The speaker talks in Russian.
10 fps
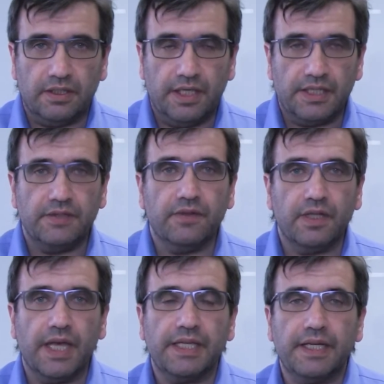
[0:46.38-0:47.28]
летнего
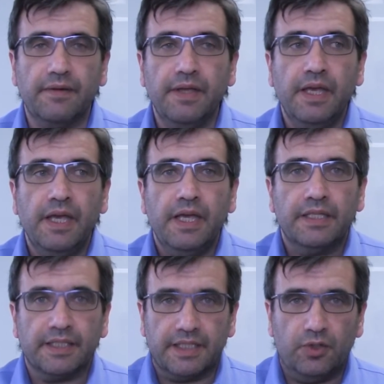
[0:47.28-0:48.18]
лагеря.
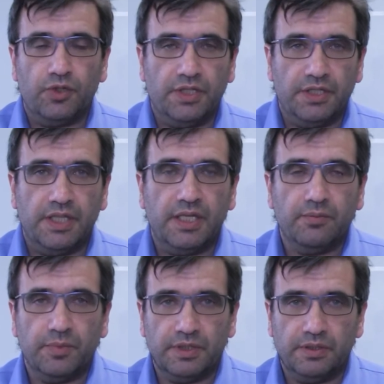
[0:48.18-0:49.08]
Со следующей недели
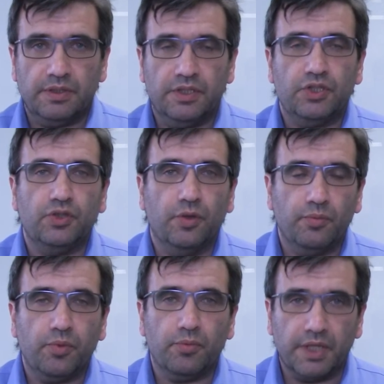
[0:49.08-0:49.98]
мы начнем
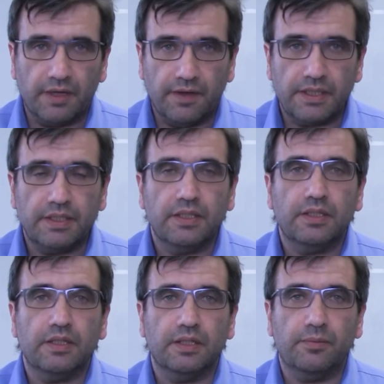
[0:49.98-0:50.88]
публиковать
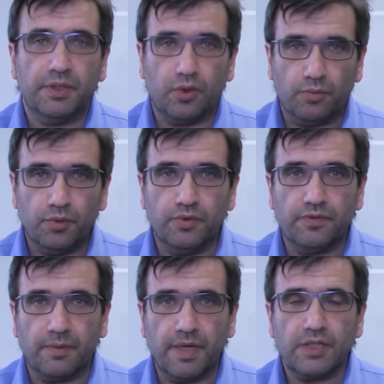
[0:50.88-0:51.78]
э, подробную
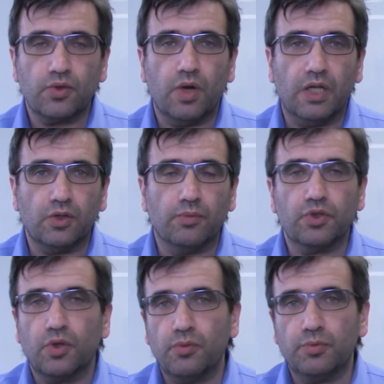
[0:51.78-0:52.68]
информацию о том,
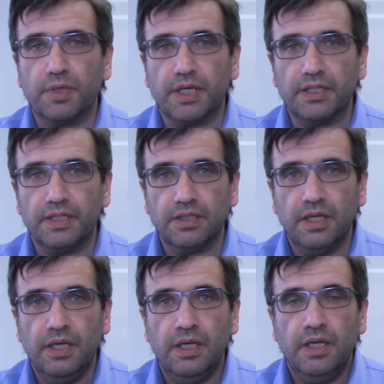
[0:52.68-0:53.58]
что будет проходить
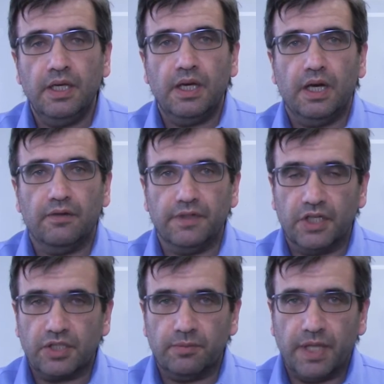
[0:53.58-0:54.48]
э, в
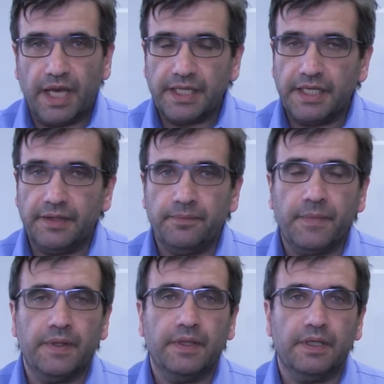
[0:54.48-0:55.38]
нашем лагере,
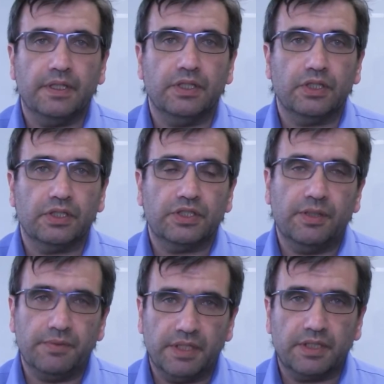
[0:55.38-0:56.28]
э,
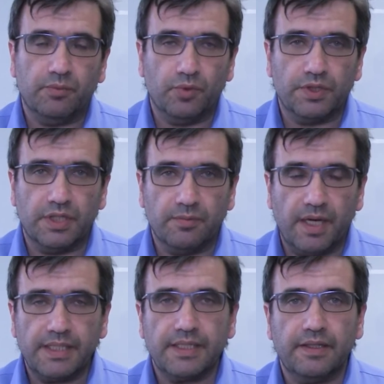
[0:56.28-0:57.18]
чем детки будут
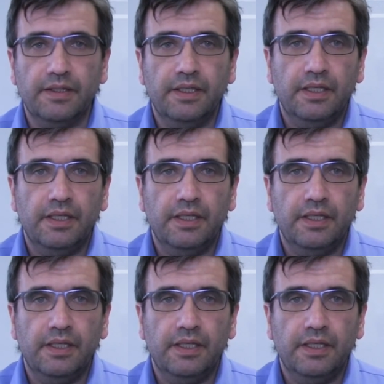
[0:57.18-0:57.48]
заниматься